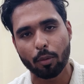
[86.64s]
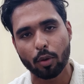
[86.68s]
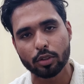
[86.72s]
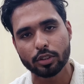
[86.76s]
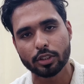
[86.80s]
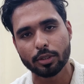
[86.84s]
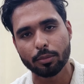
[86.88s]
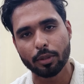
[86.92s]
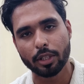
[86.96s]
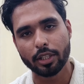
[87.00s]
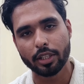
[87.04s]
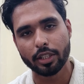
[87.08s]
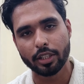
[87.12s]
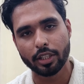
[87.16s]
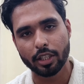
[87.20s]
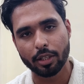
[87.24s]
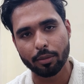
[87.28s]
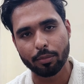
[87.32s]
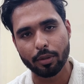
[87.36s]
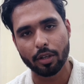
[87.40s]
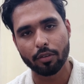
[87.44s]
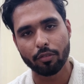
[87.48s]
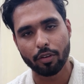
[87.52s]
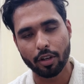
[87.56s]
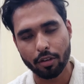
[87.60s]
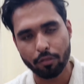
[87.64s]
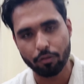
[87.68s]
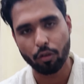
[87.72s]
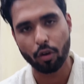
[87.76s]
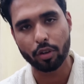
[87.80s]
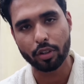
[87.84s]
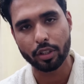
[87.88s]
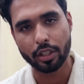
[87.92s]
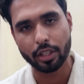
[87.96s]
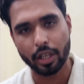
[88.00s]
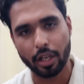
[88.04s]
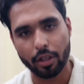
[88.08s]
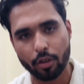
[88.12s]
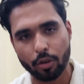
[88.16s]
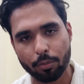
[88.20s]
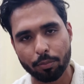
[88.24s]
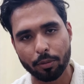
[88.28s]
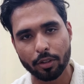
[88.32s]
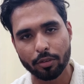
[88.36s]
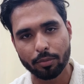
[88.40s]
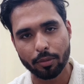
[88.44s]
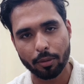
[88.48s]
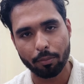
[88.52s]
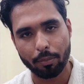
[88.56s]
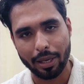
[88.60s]
पॉसिबल ही नहीं है भैया वन फोर्टी नाइन
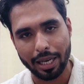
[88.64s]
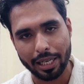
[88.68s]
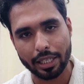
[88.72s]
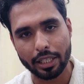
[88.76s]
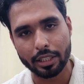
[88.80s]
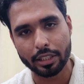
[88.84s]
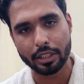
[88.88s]
रुपीज में बैगी